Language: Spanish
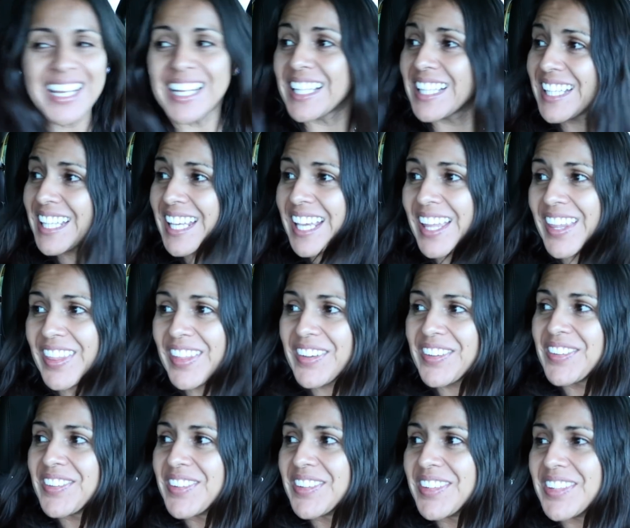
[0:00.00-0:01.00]
el día de
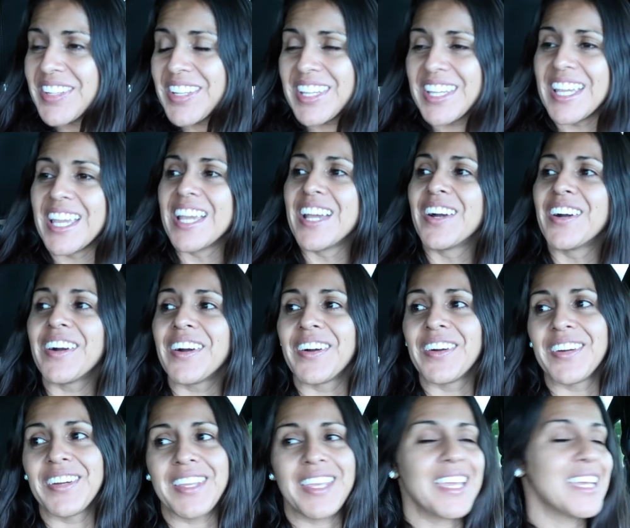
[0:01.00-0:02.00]
hoy?
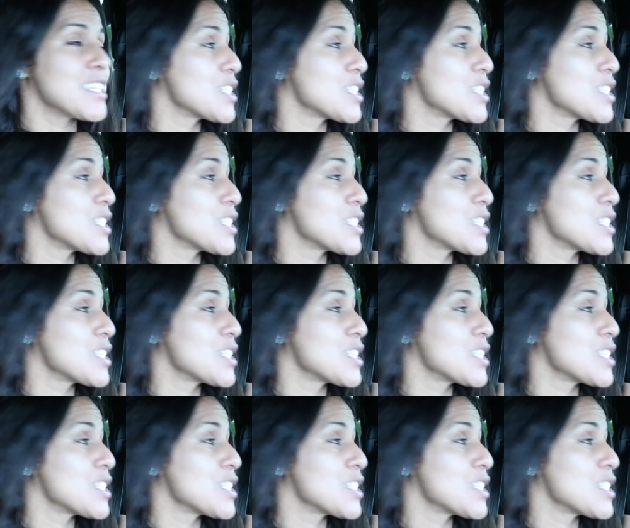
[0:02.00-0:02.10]
Hoy